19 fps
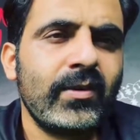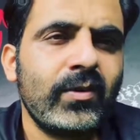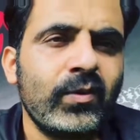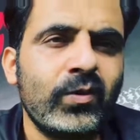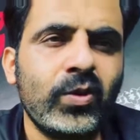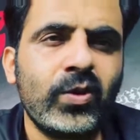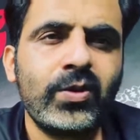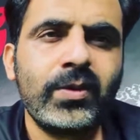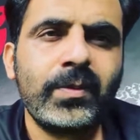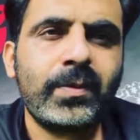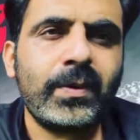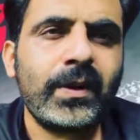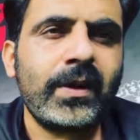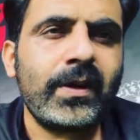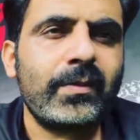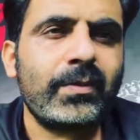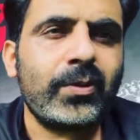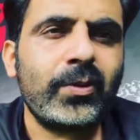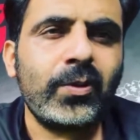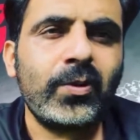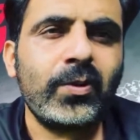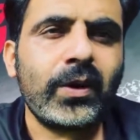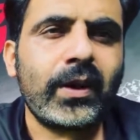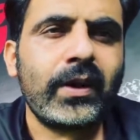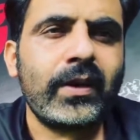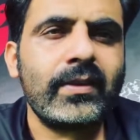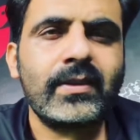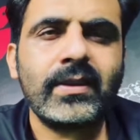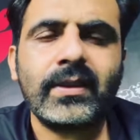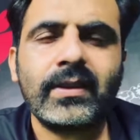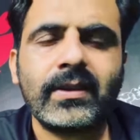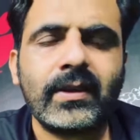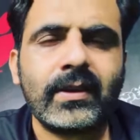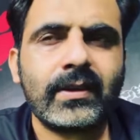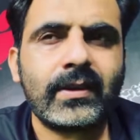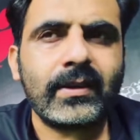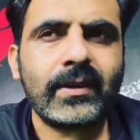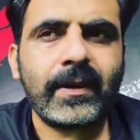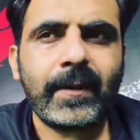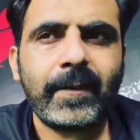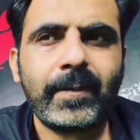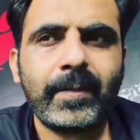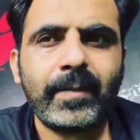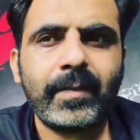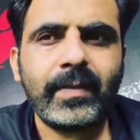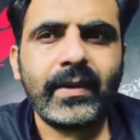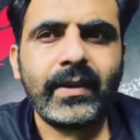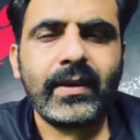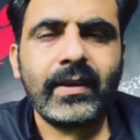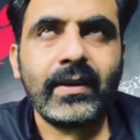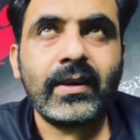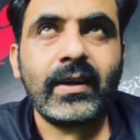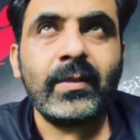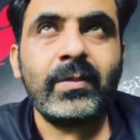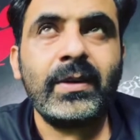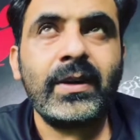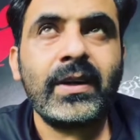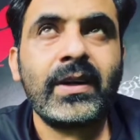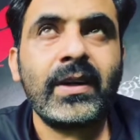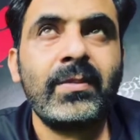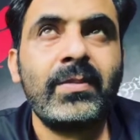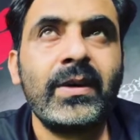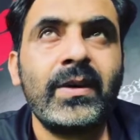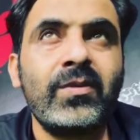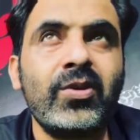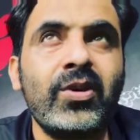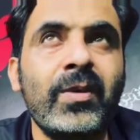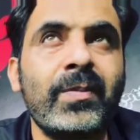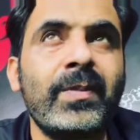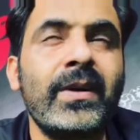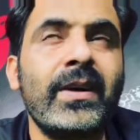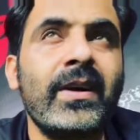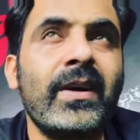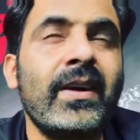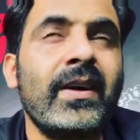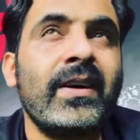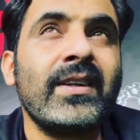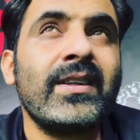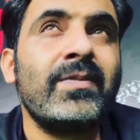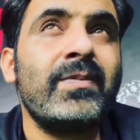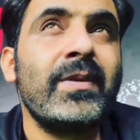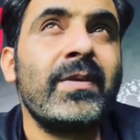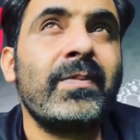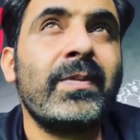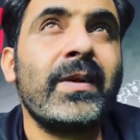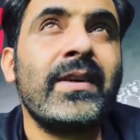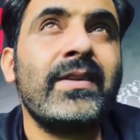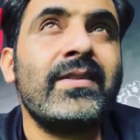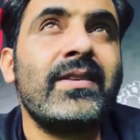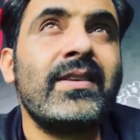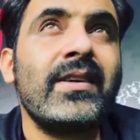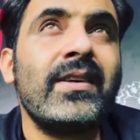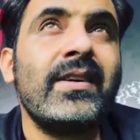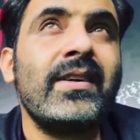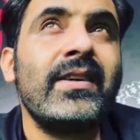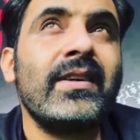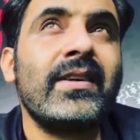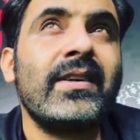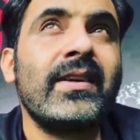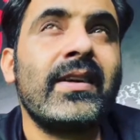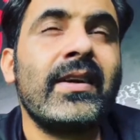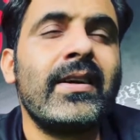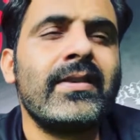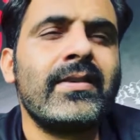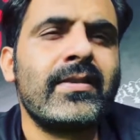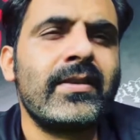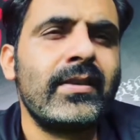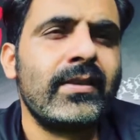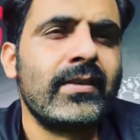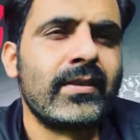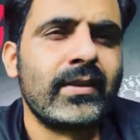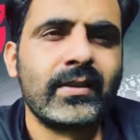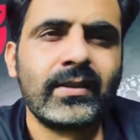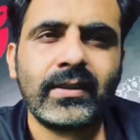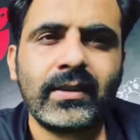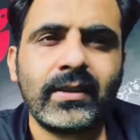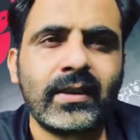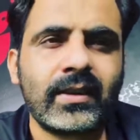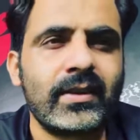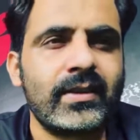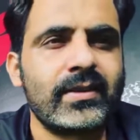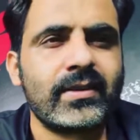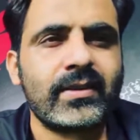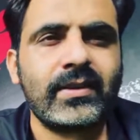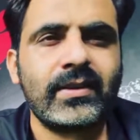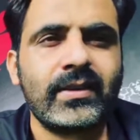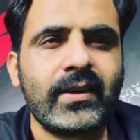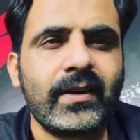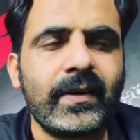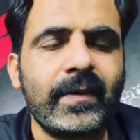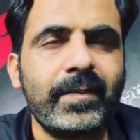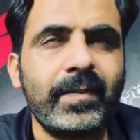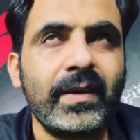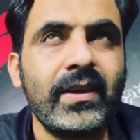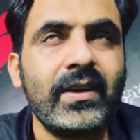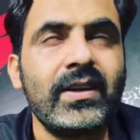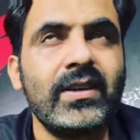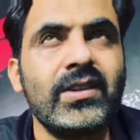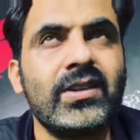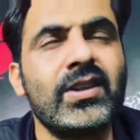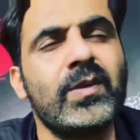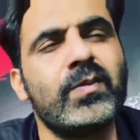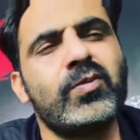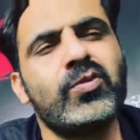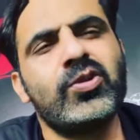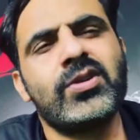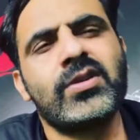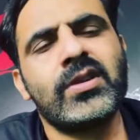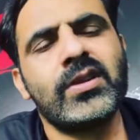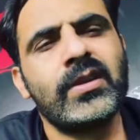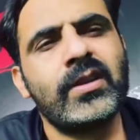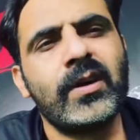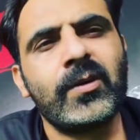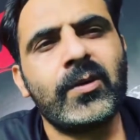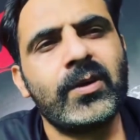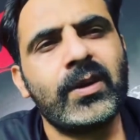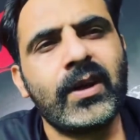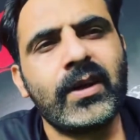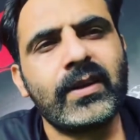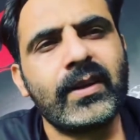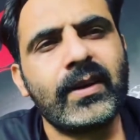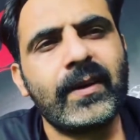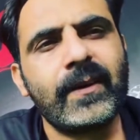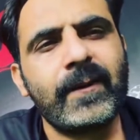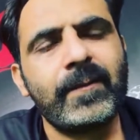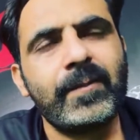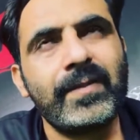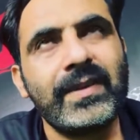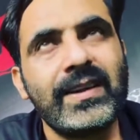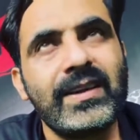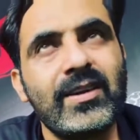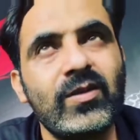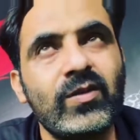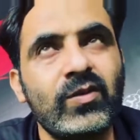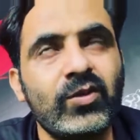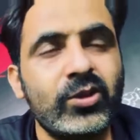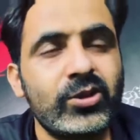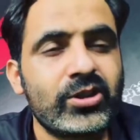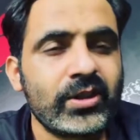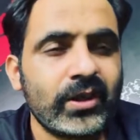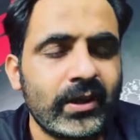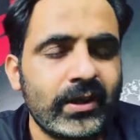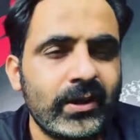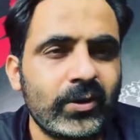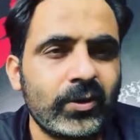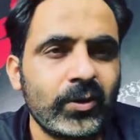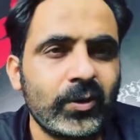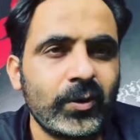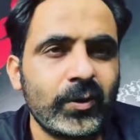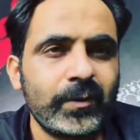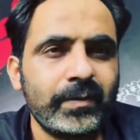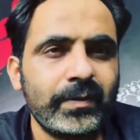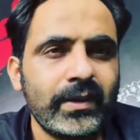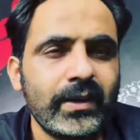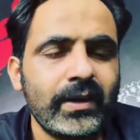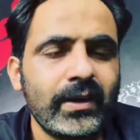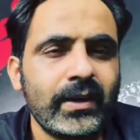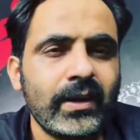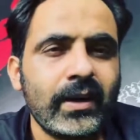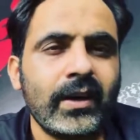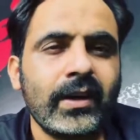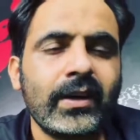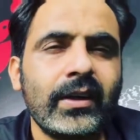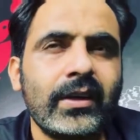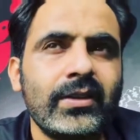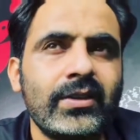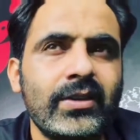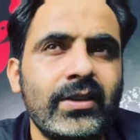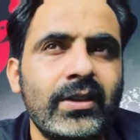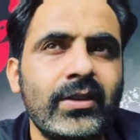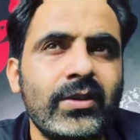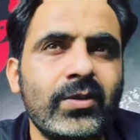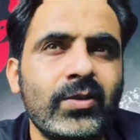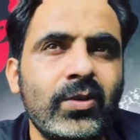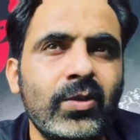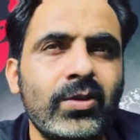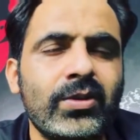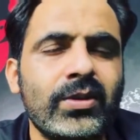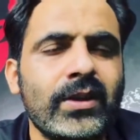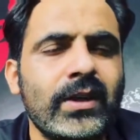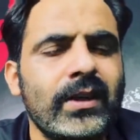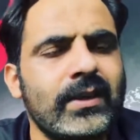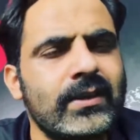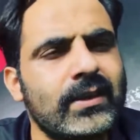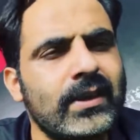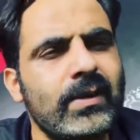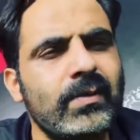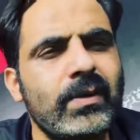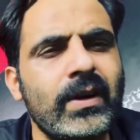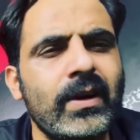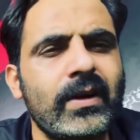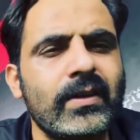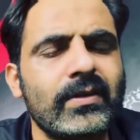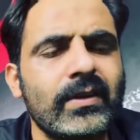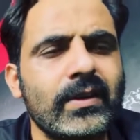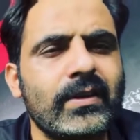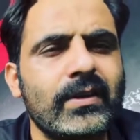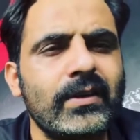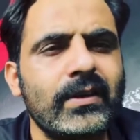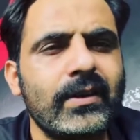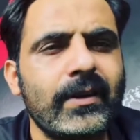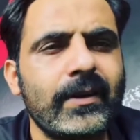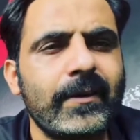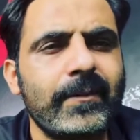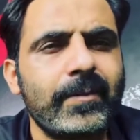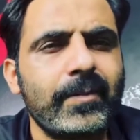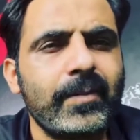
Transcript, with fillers: वो उन पीले फूलों की इज्जत करती है कभी कभी वो अपने हाथ में पेंसिल लेकर ऐसी सतरें खींचती है सब कुछ सीधा हो जाता है वो चाहे तो हर एक चीज को उसके असल में ला सकती है